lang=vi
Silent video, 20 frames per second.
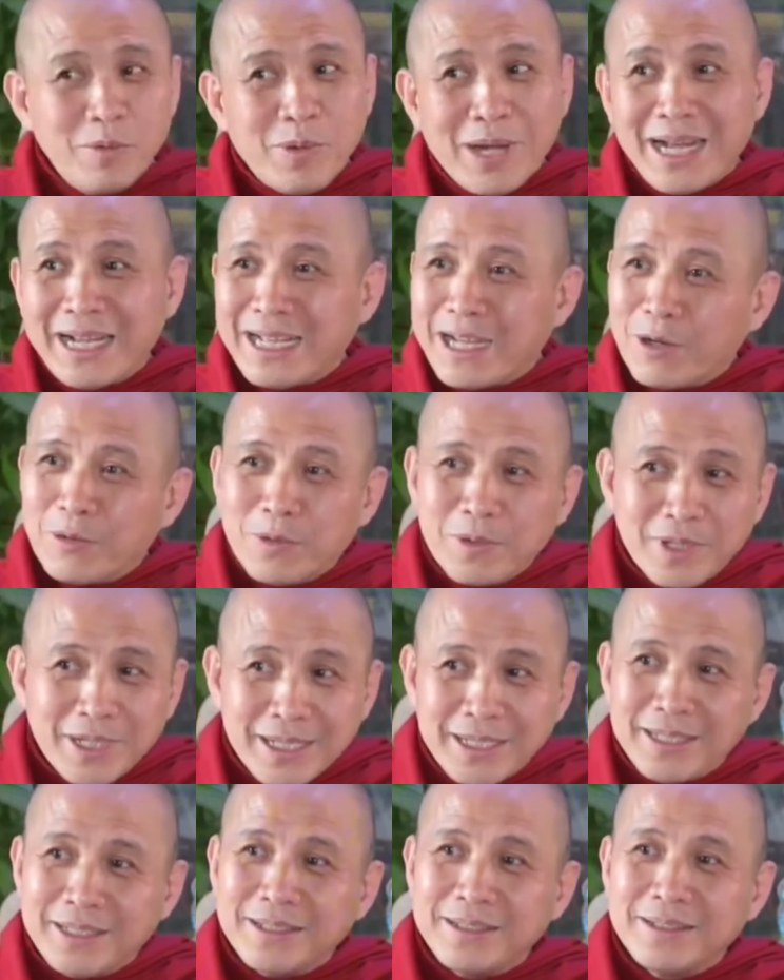không quá cầu
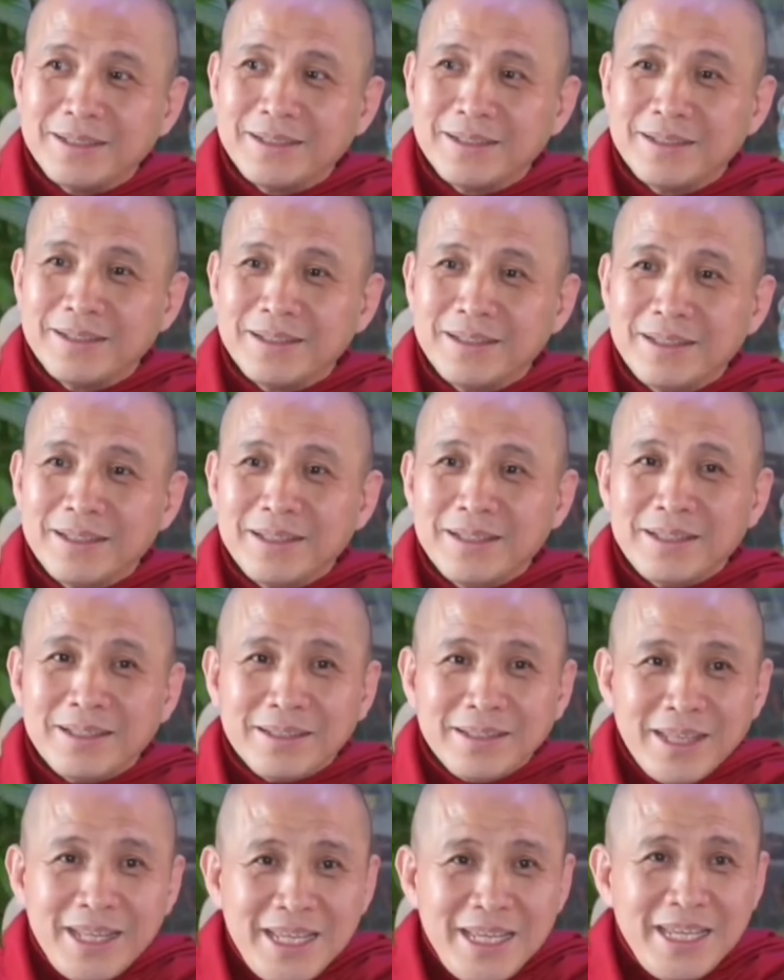kỳ
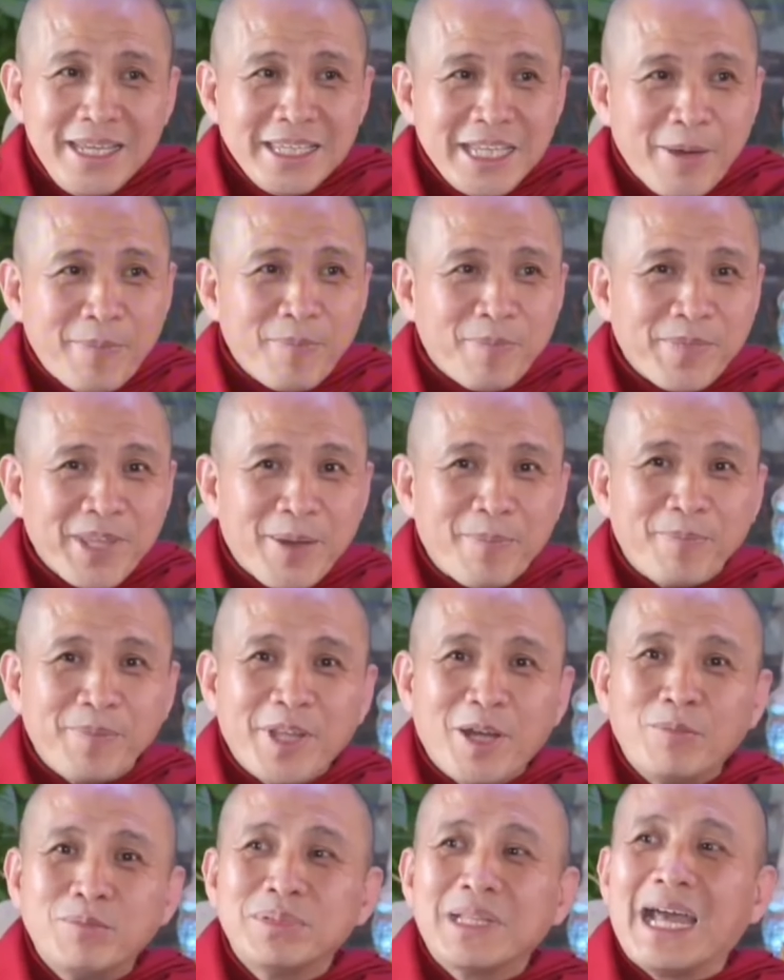đi chậm
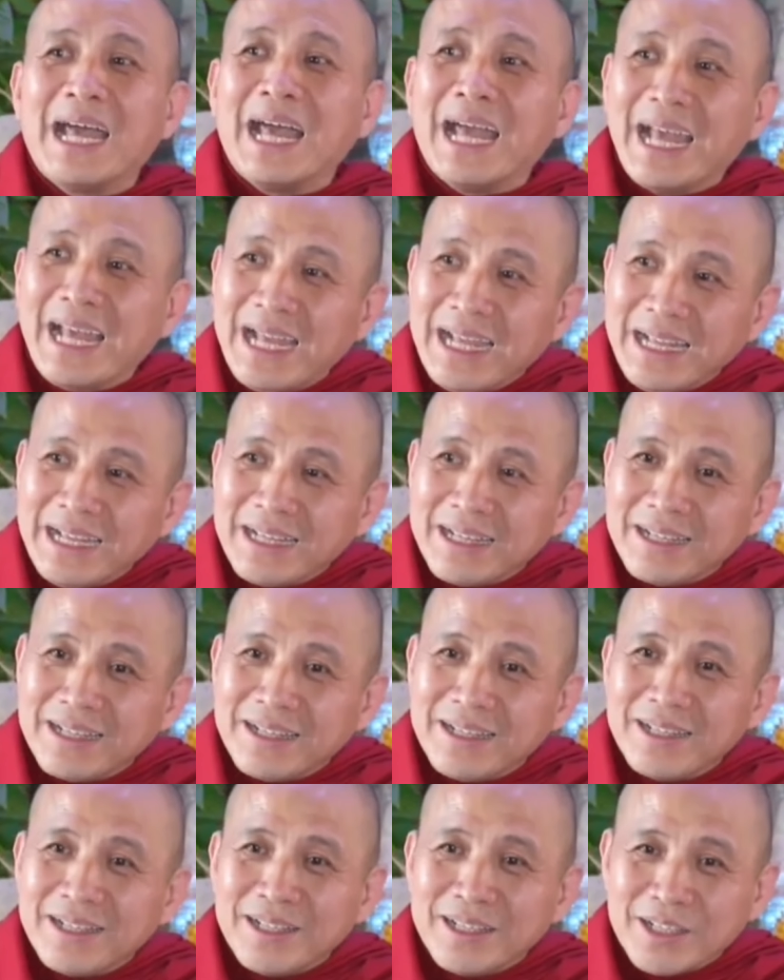chậm thông thả
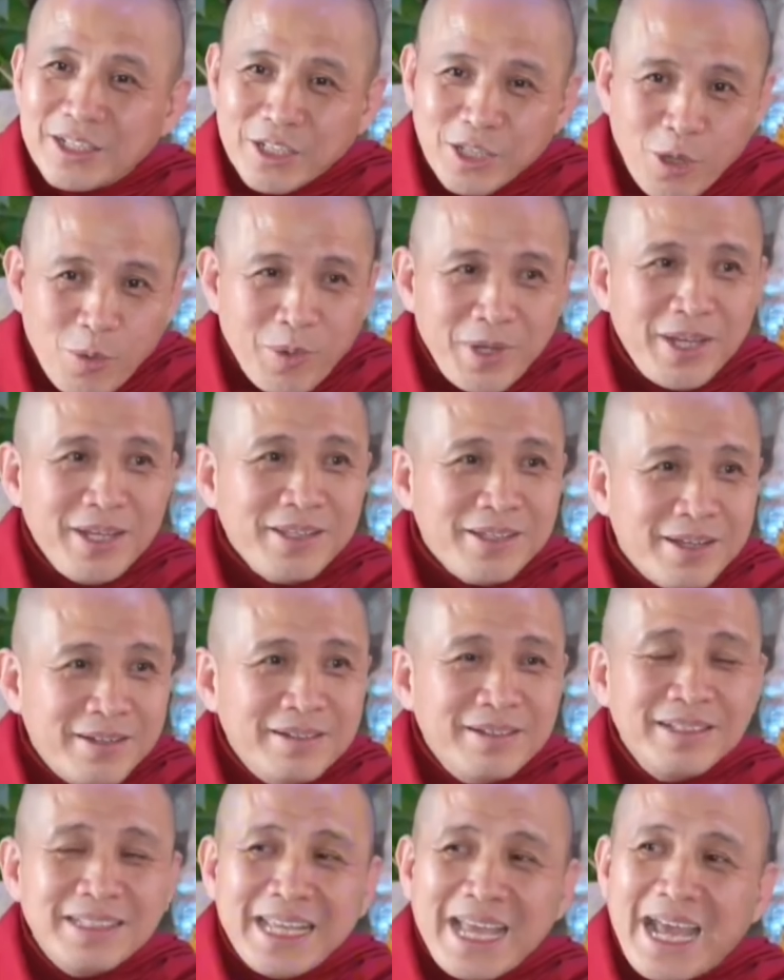nói
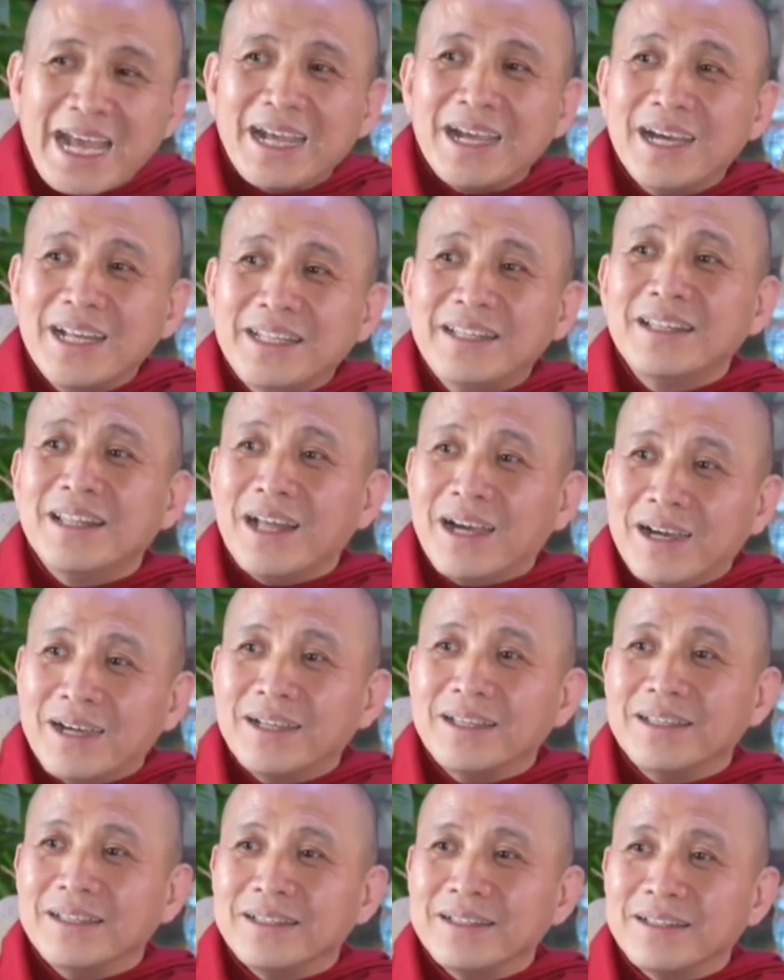chững chạc ít
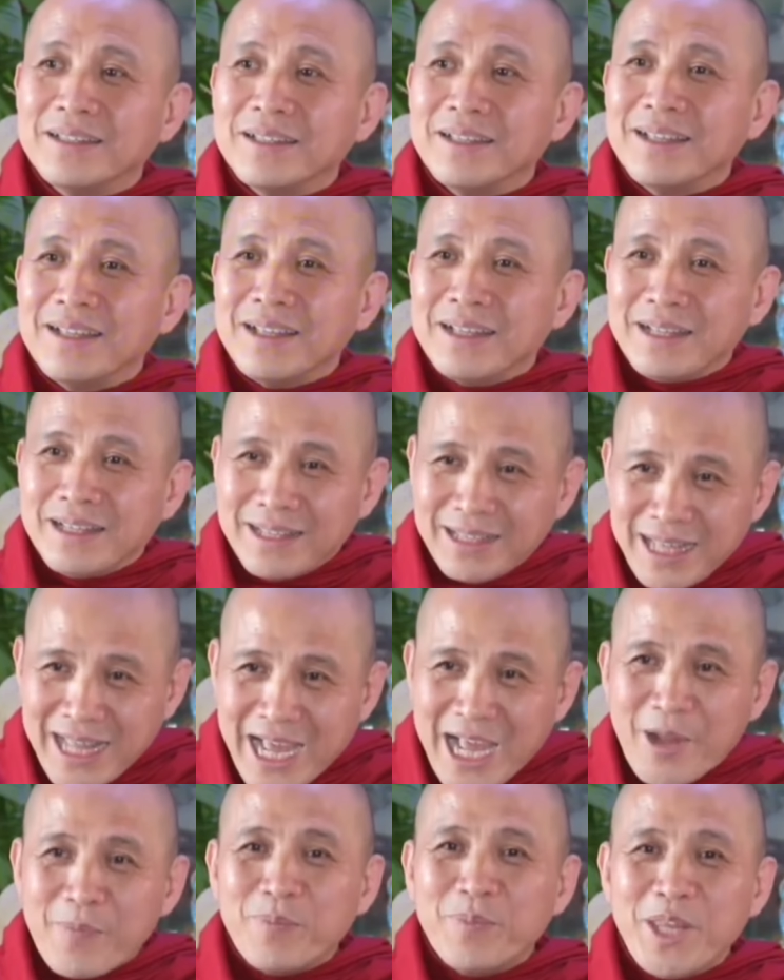lời
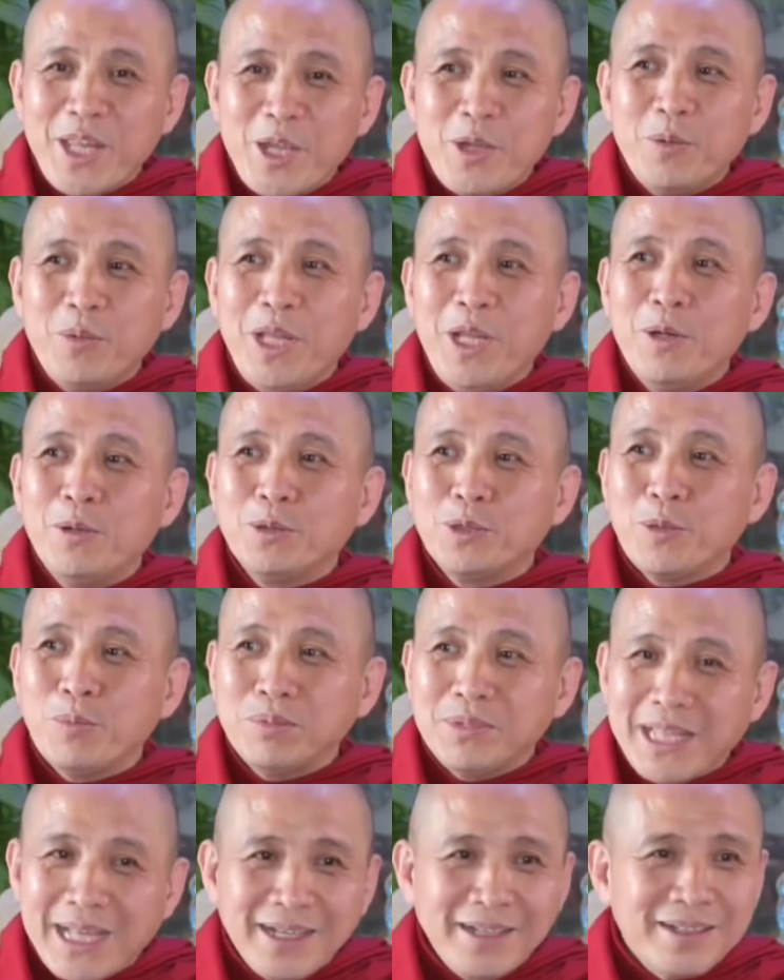làm điều điều
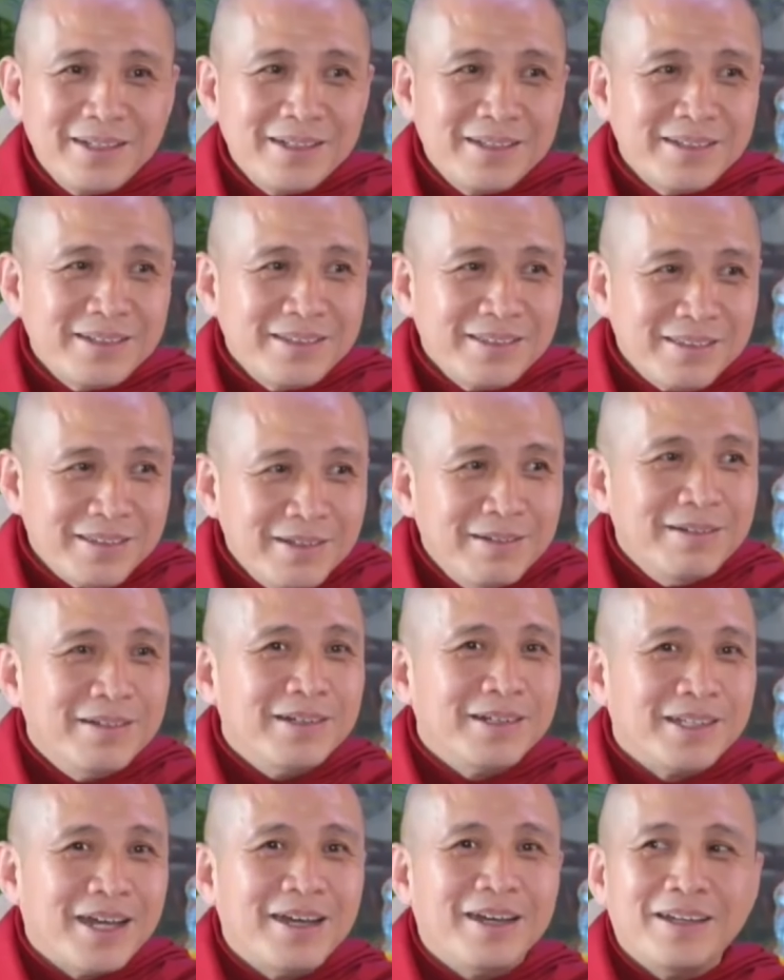túc tắc
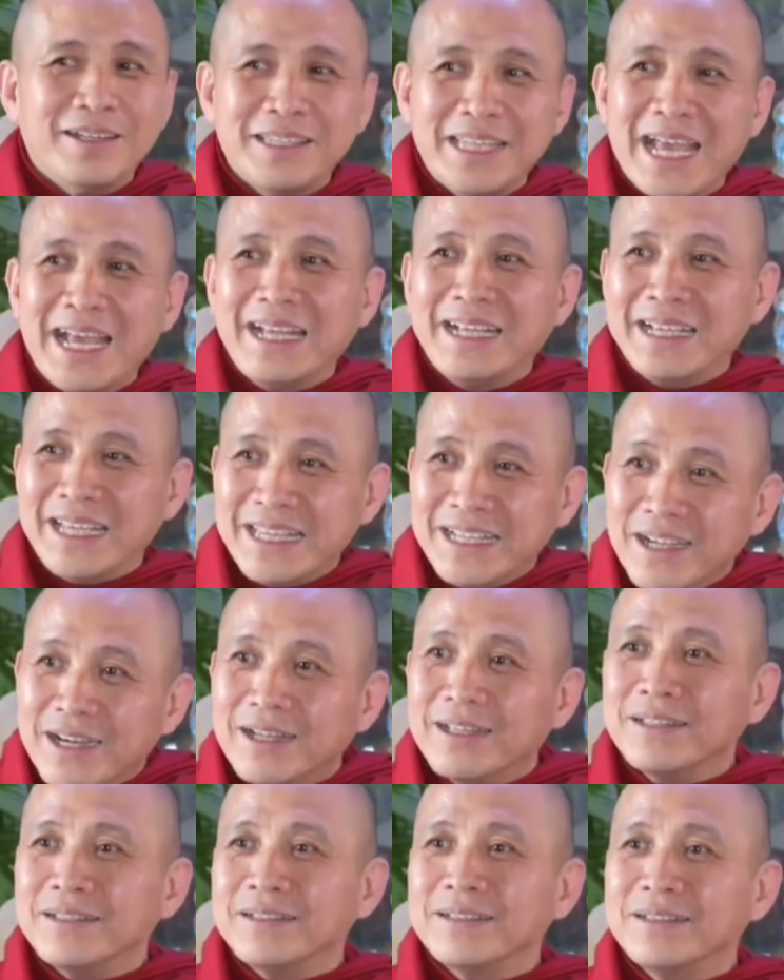chừa thời gian
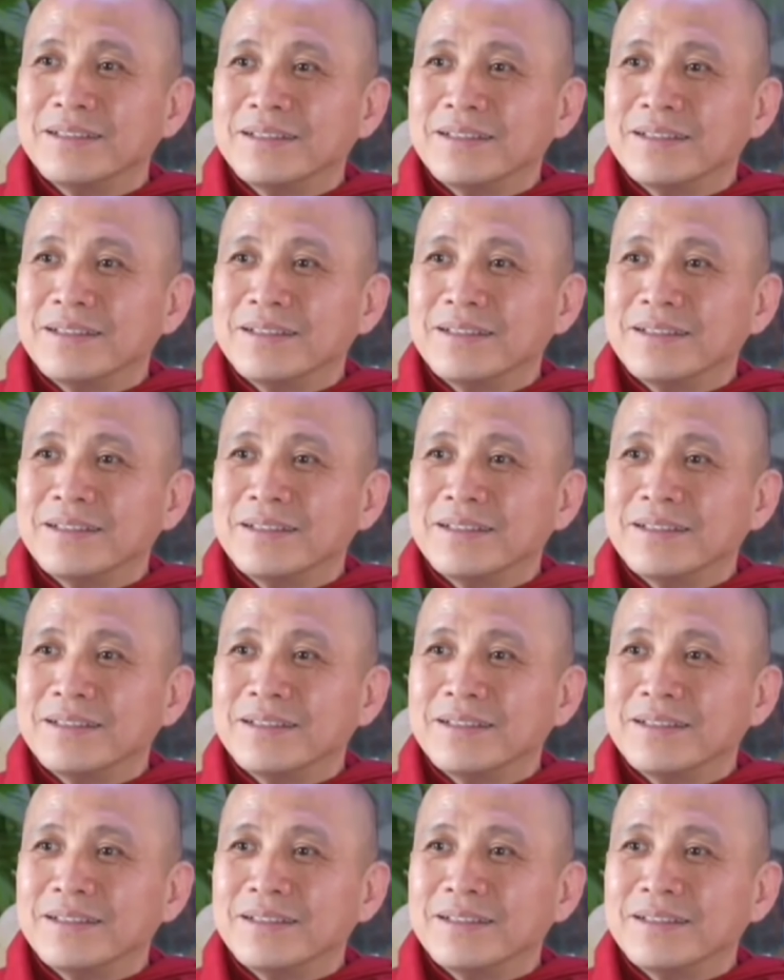nghỉ ngơi